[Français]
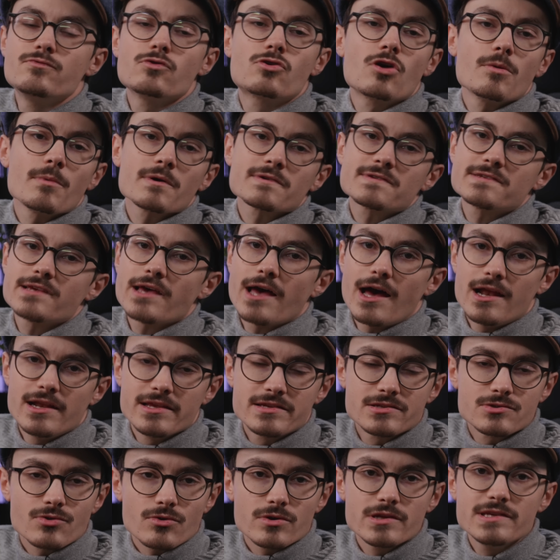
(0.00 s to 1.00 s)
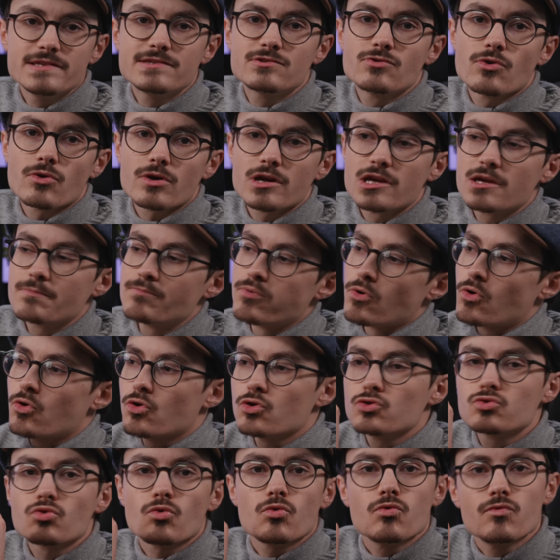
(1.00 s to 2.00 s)
vous commencez à aller sur l'historique pour
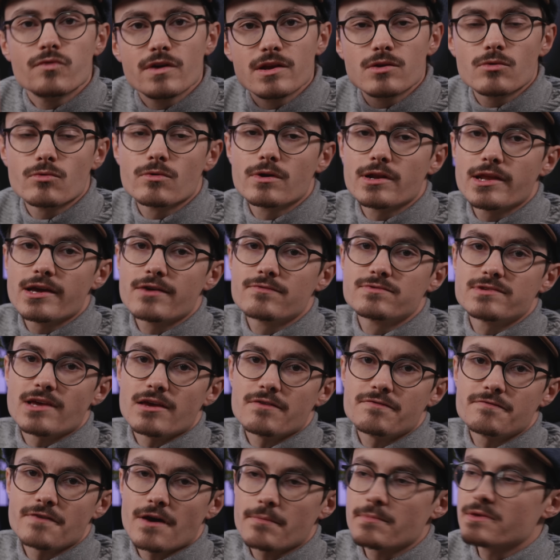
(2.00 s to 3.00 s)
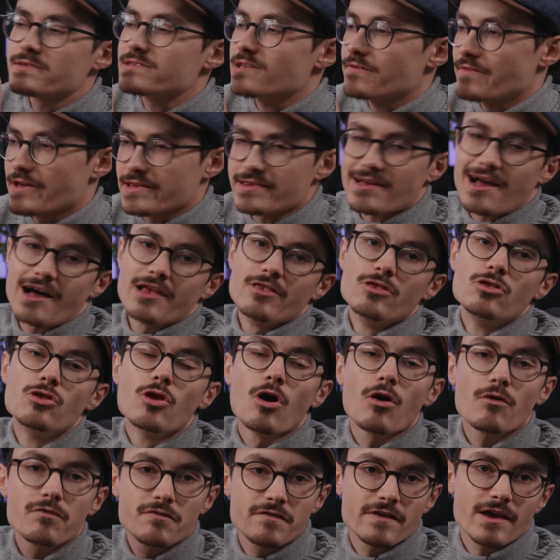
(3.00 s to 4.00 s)
retrouver l'onglet que vous avez fermé, ça va être un
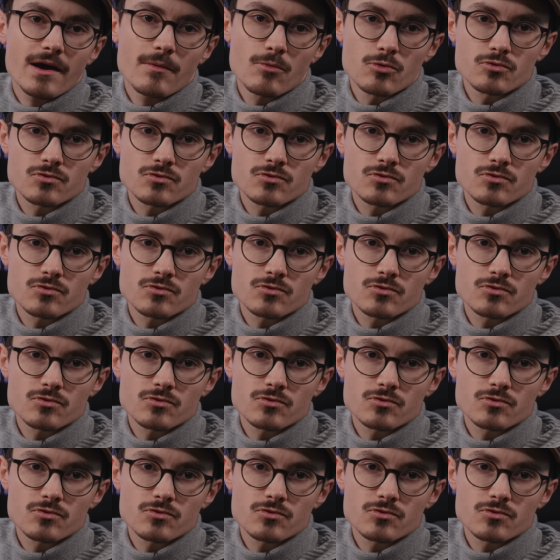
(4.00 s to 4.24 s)
enfer